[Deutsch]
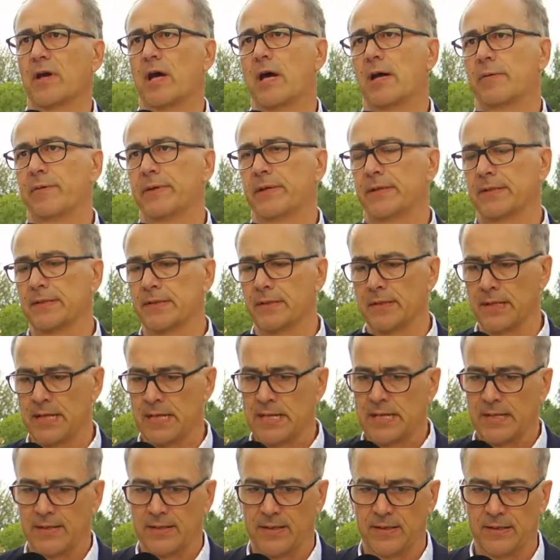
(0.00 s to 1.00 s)
arbeiten
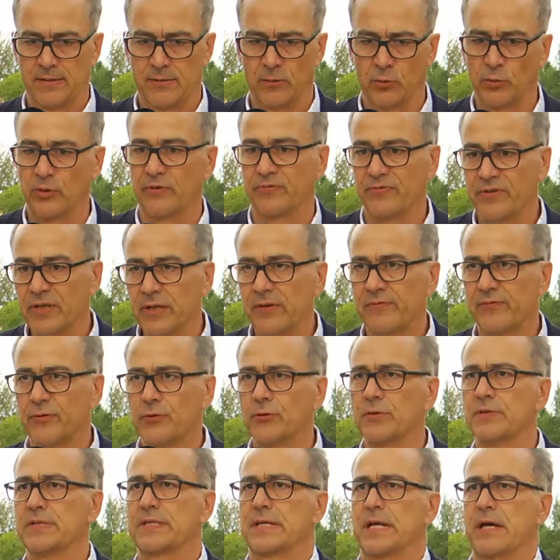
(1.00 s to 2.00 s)
äh, oder viele
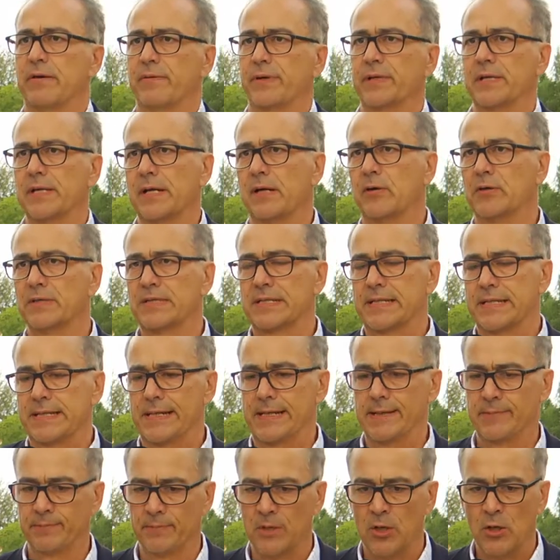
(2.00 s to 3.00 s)
von uns arbeiten
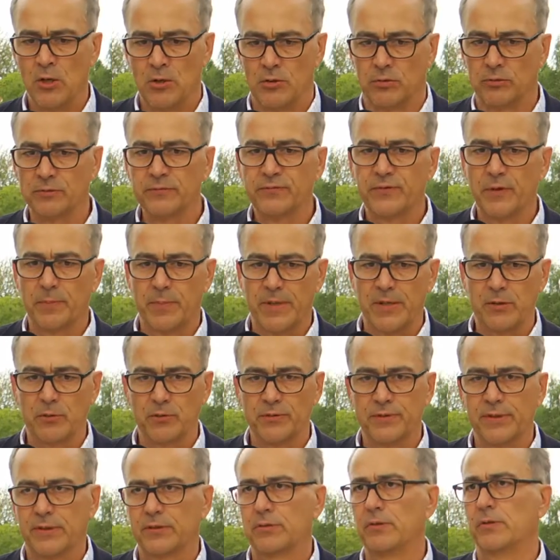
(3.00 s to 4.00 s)
außerhalb und wir
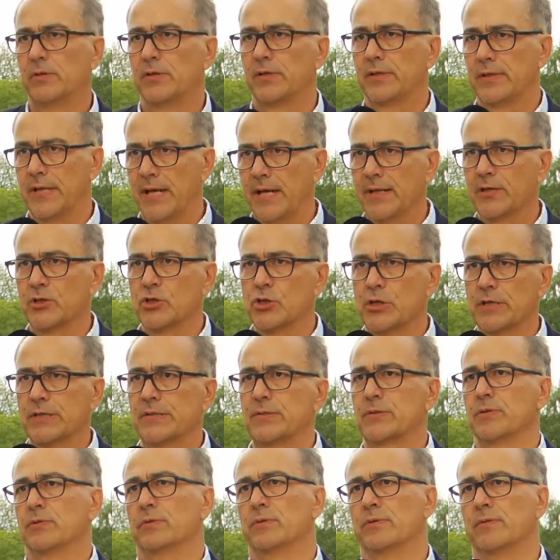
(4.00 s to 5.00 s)
brauchen natürlich
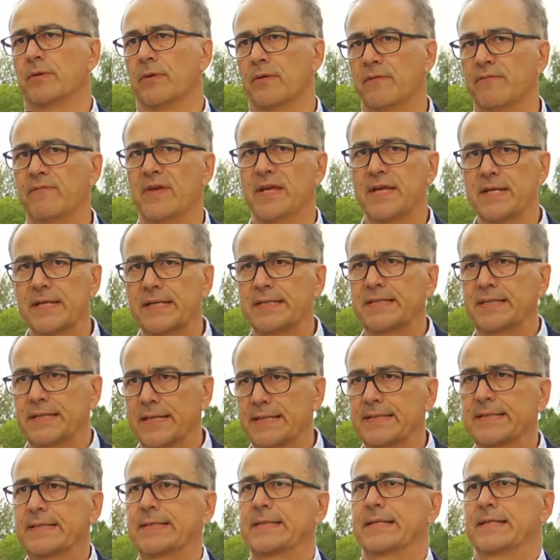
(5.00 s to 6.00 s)
Ladestationen, wenn das
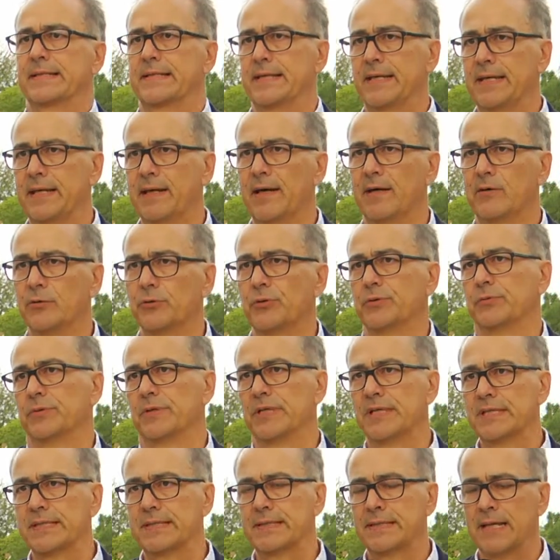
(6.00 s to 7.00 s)
jetzt das E-Auto
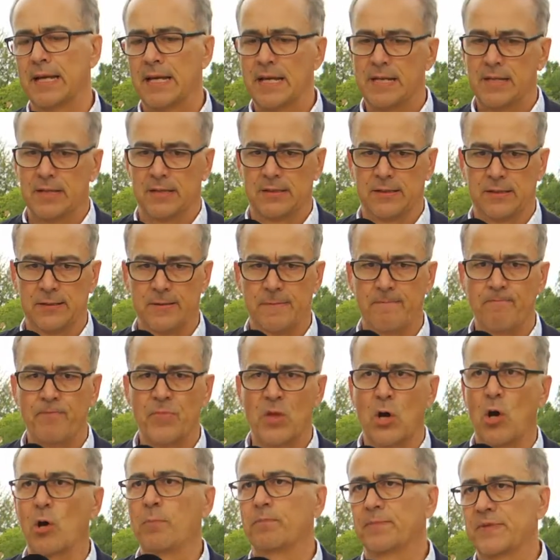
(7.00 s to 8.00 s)
ist. Äh,
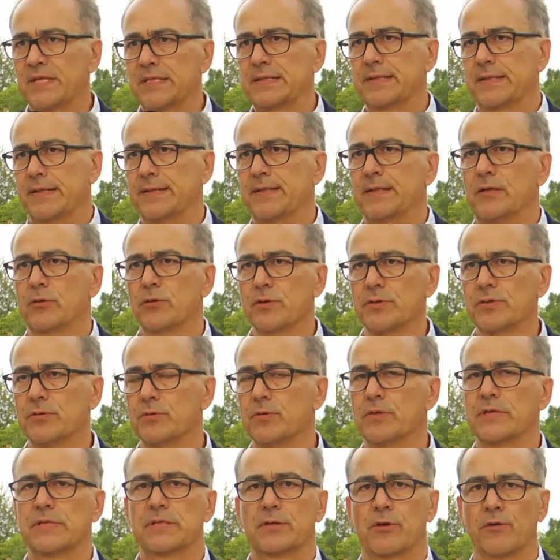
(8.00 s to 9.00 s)
ob das dann die
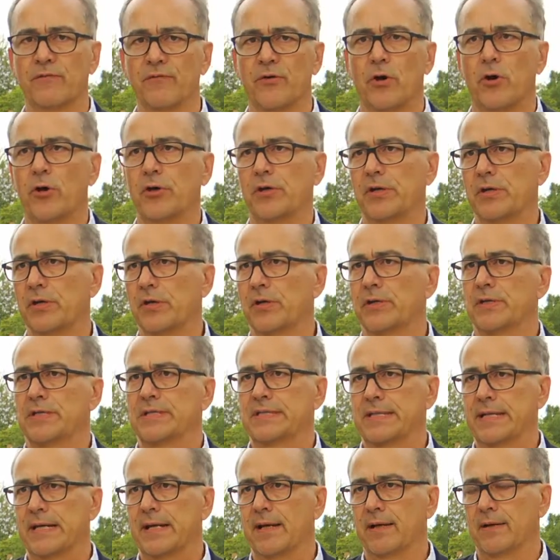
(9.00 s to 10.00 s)
Lösung ist, können wir heute noch nicht
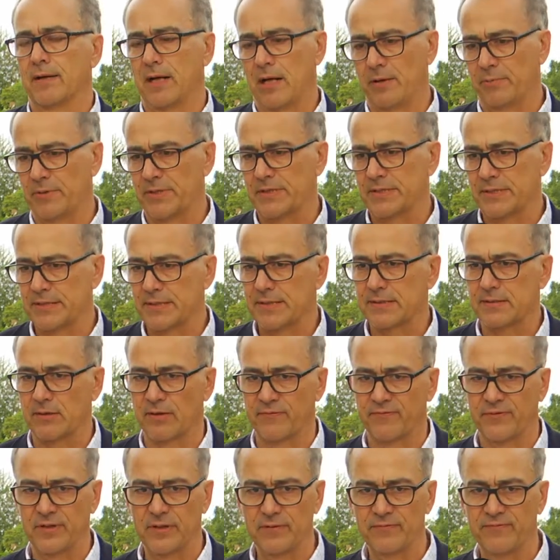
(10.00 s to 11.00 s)
sagen, aber es ist
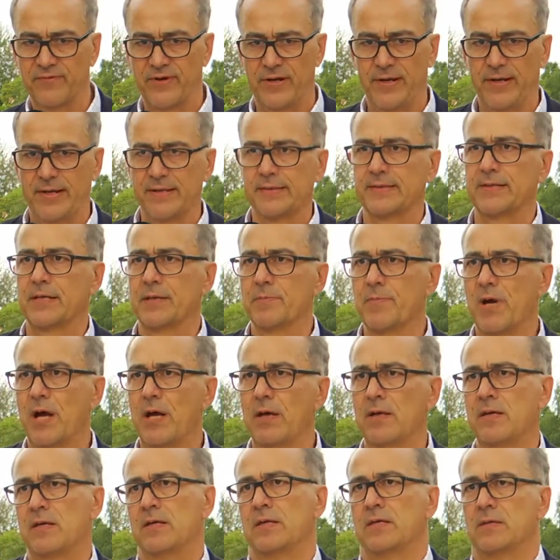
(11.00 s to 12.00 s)
auf jeden Fall ein
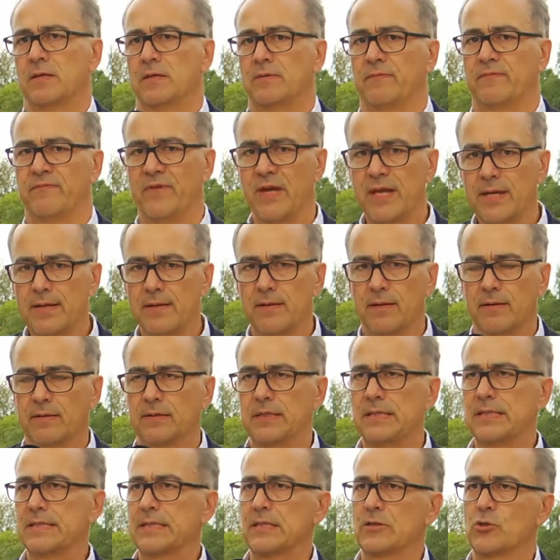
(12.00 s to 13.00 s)
Thema, wenn
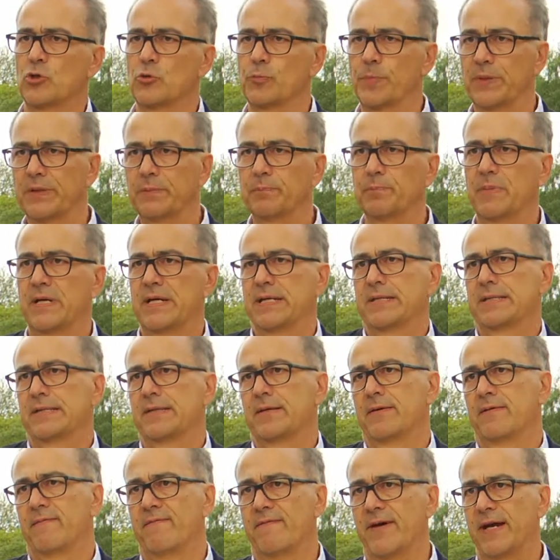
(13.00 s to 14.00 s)
diese
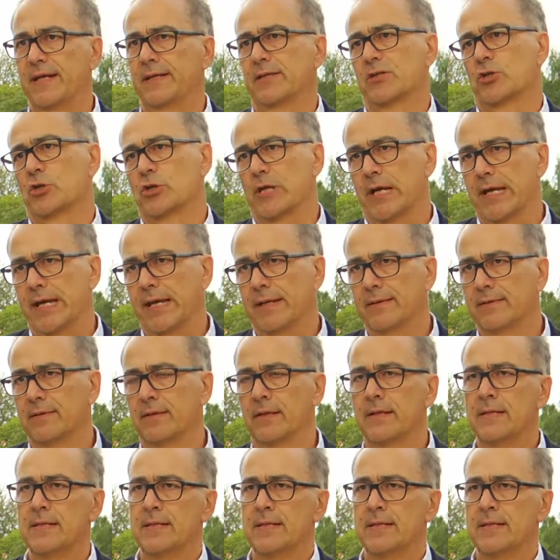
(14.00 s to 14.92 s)
Spritpreise weiter steigen,